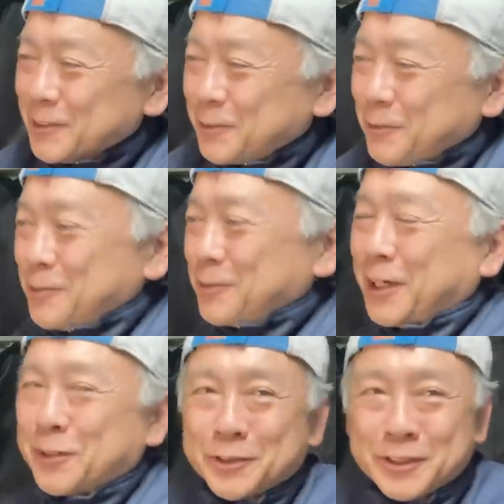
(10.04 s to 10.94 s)
今
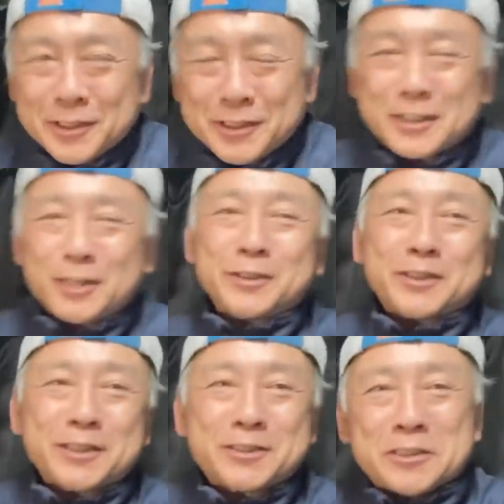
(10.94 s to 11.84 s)
回もインカメ
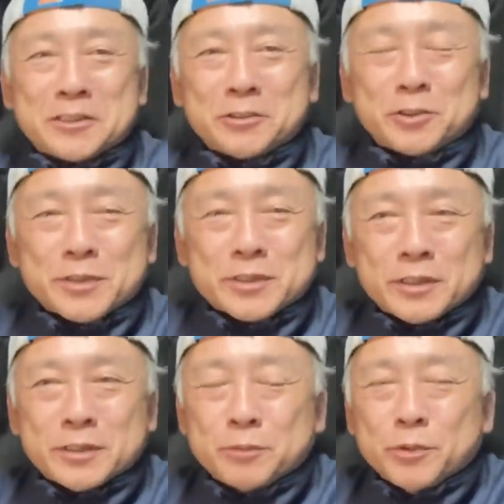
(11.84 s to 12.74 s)
で撮影しております。
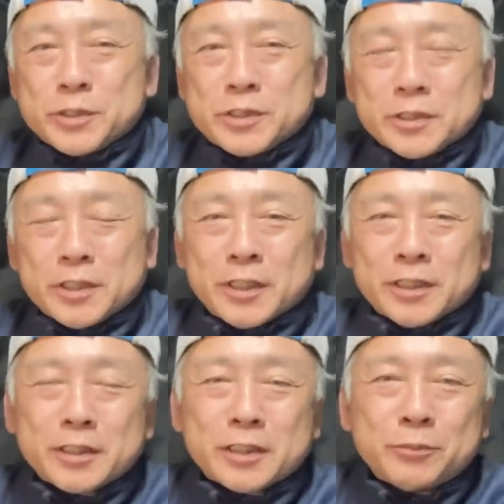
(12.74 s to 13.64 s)
えー、もしね、
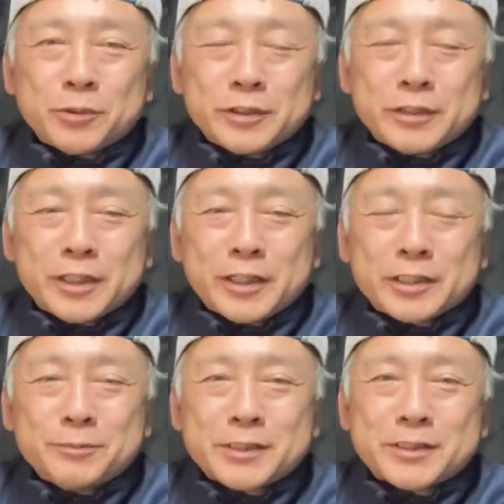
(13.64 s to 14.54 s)
何か問題あ
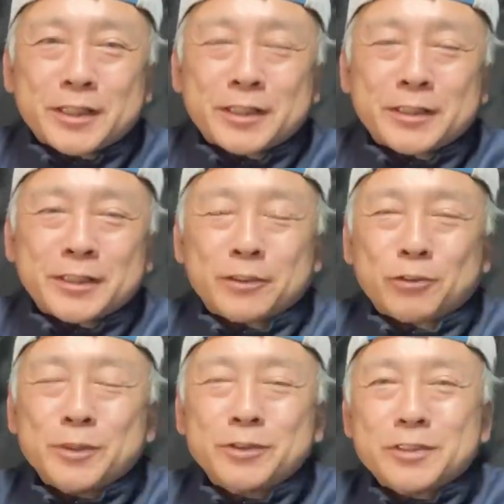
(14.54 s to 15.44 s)
りましたら、えー、
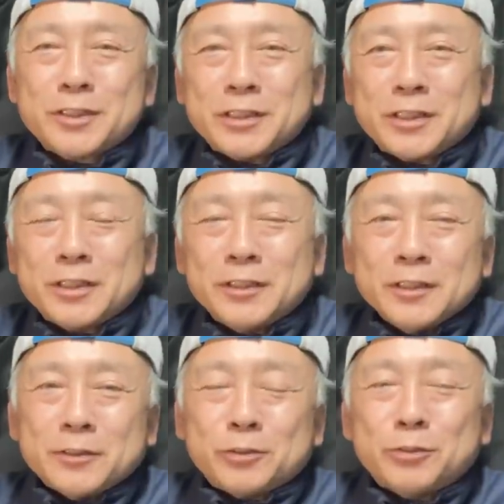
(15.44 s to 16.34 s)
コメント欄に
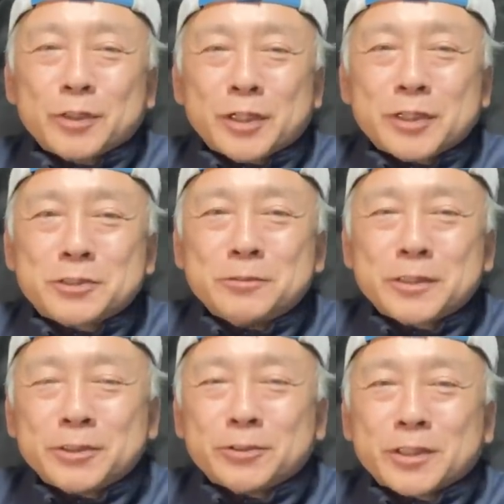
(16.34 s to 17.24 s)
どうも画質
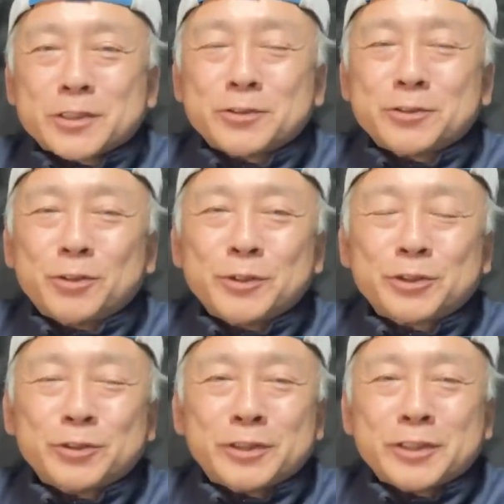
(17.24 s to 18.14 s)
悪いよとかそういう
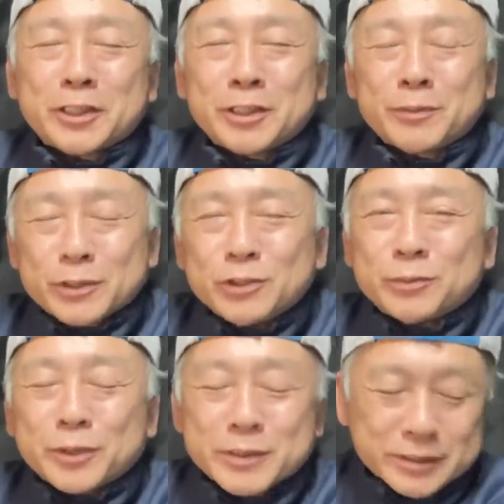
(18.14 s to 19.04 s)
コメントをいただければと
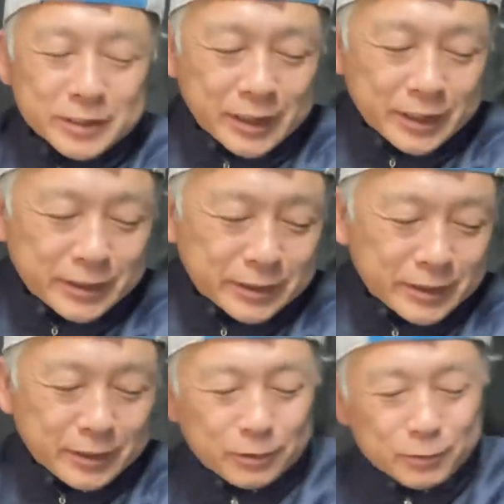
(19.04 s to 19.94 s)
思います。はい。
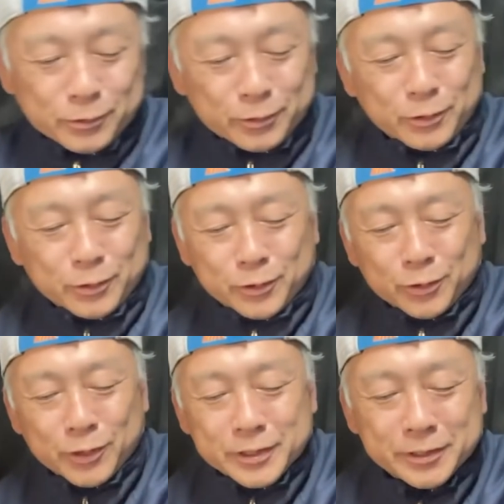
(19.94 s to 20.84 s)
で、今日の
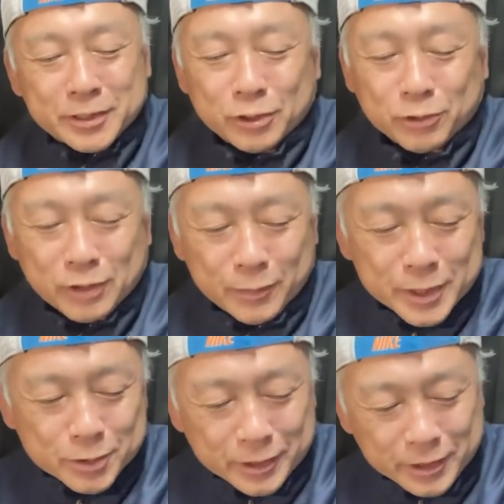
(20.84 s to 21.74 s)
動画なんですけど、
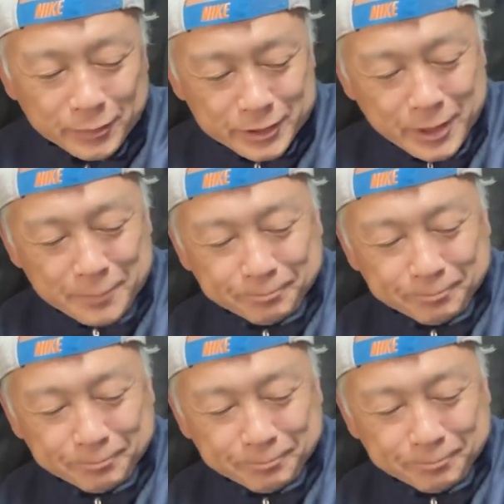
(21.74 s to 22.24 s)
カメラ紹介になりますね。